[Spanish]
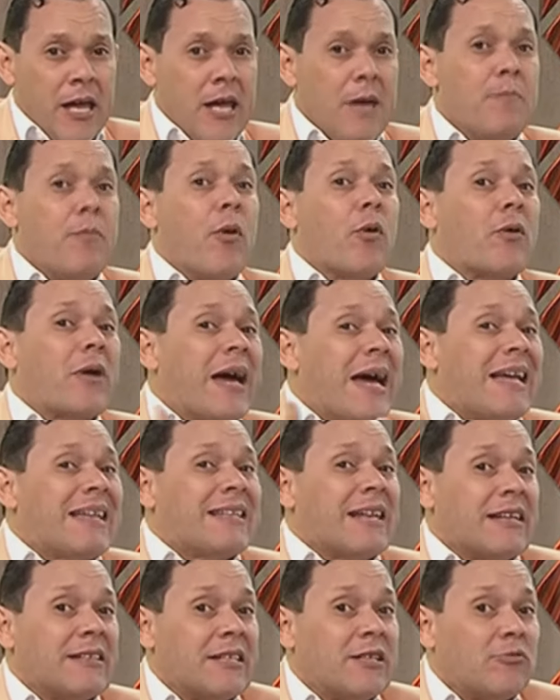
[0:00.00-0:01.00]
¿Y por qué
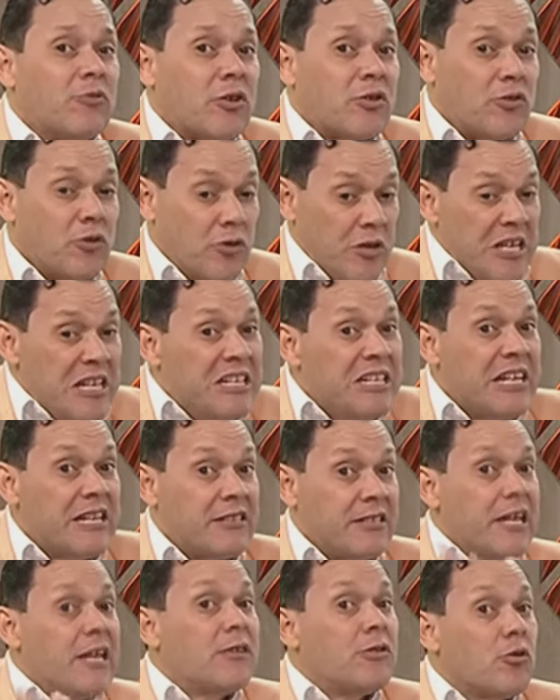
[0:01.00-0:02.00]
esta situación? ¿Y si
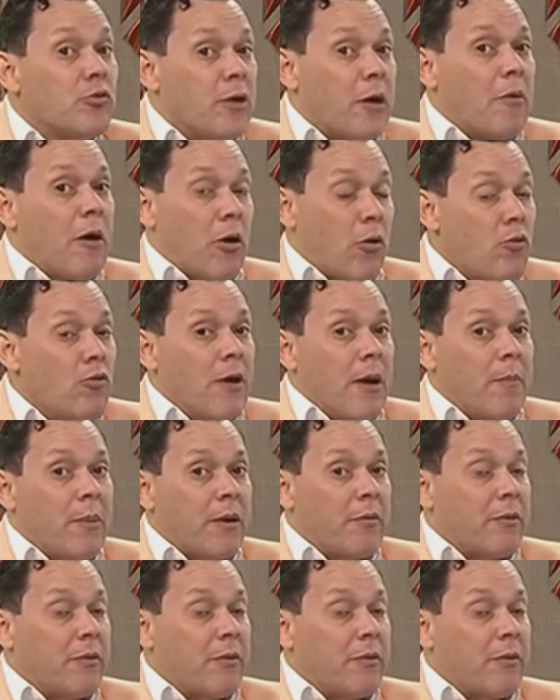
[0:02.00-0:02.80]
existe una vacuna